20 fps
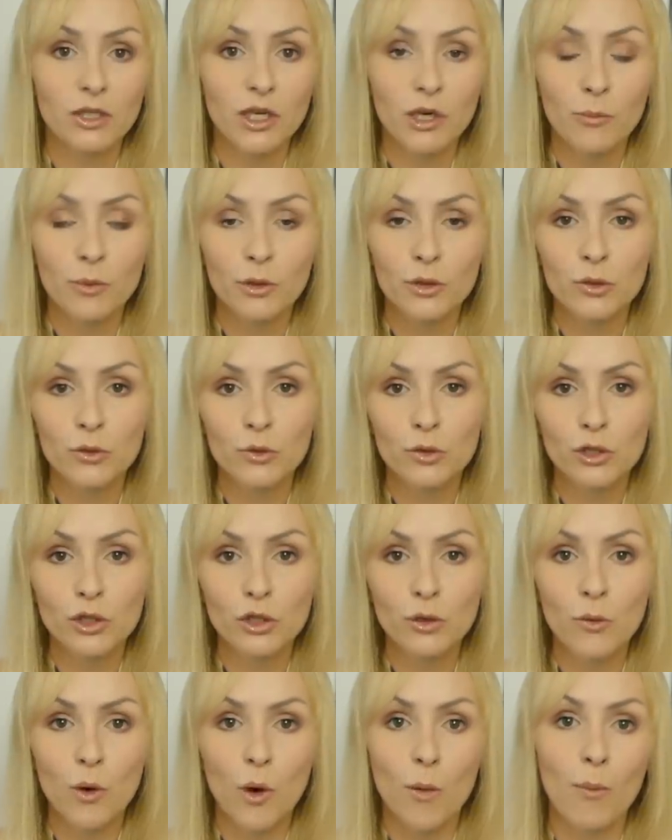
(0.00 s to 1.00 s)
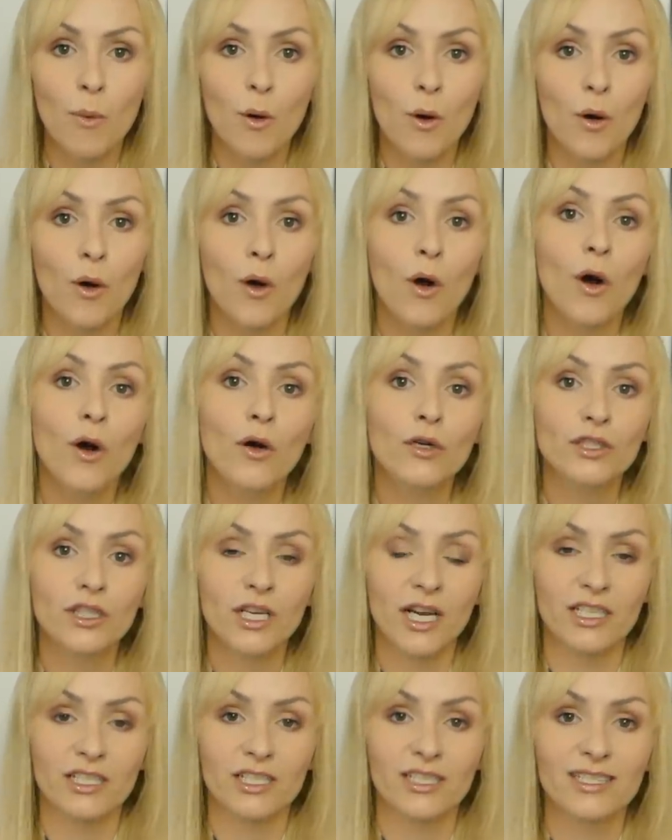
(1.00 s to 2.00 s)
jej posłużyło, bo
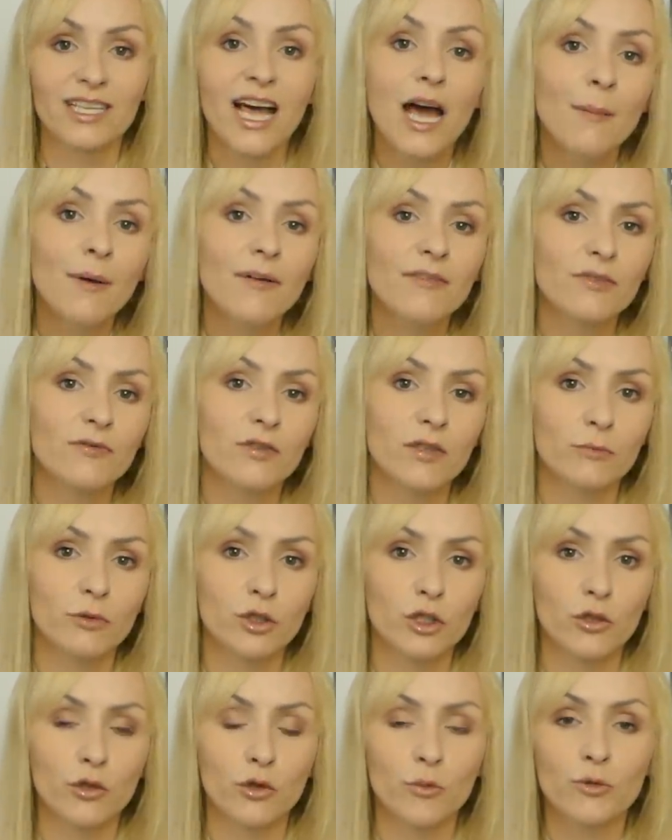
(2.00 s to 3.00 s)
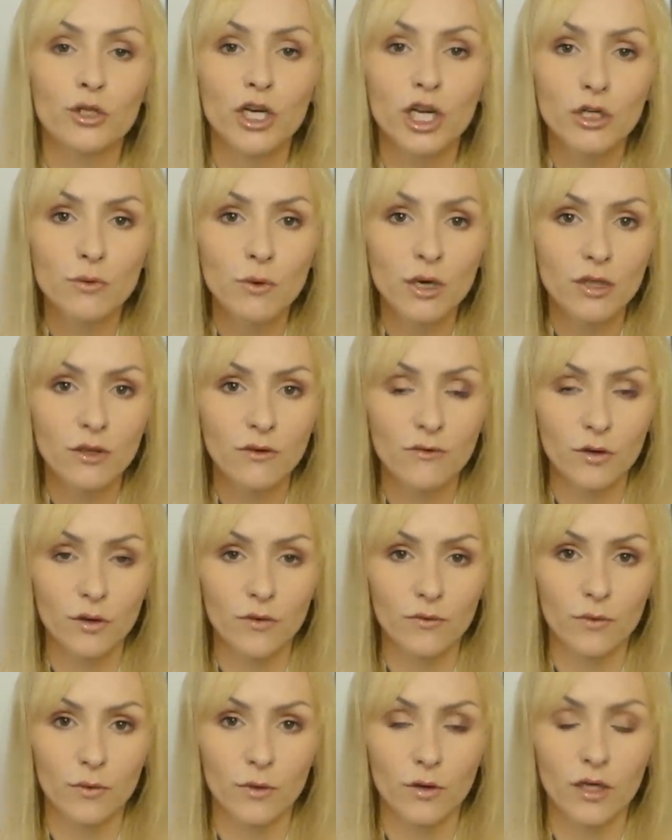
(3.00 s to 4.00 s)
chociaż sama w swoim życiu przeszła
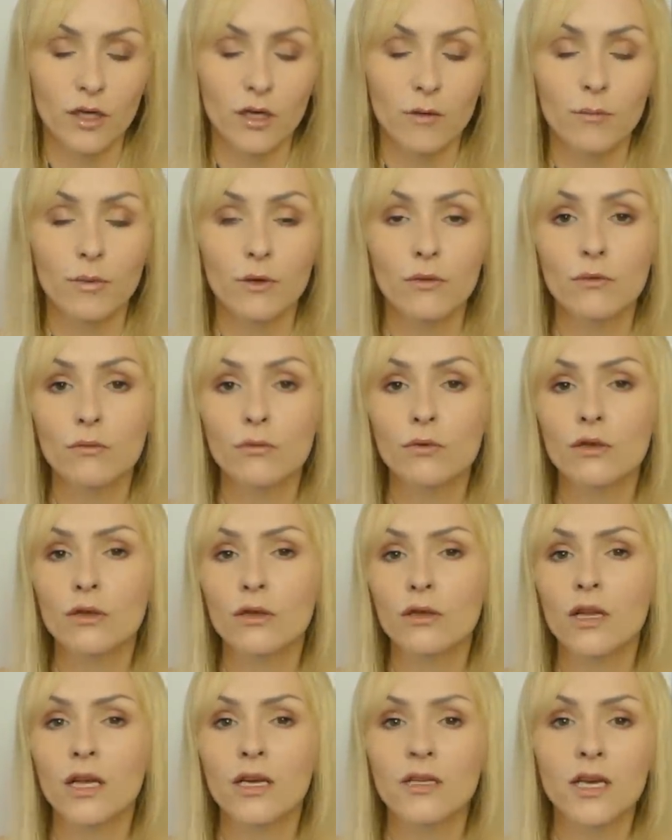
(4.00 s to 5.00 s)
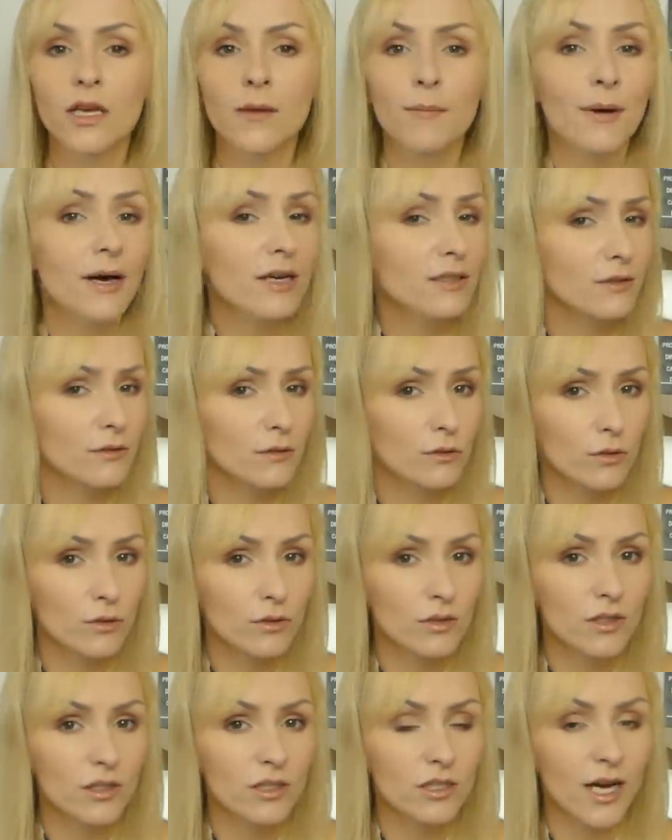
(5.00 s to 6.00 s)
nowotwór i był to dla niej bardzo
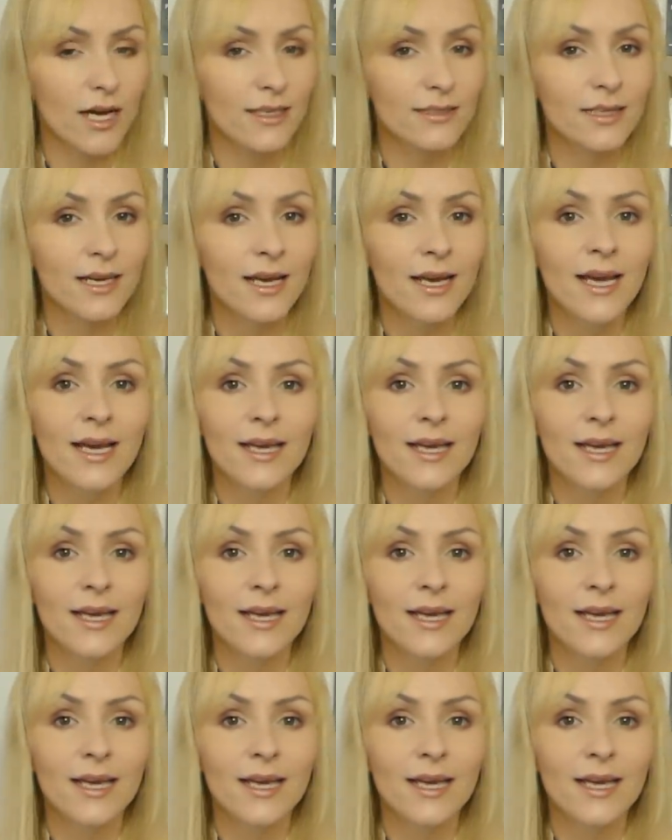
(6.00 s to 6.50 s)
trudny czas,